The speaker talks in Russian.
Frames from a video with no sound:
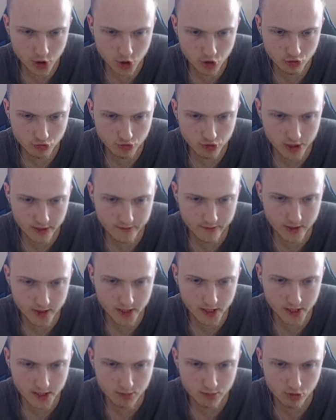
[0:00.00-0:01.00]
чудо и
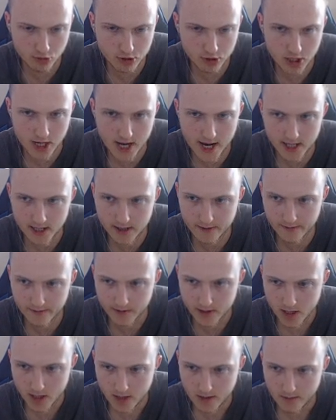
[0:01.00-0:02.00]
выиграть Блудлайнов,
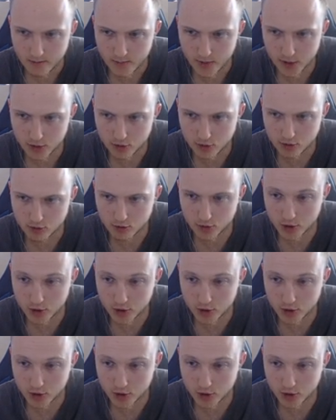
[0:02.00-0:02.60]
по итогу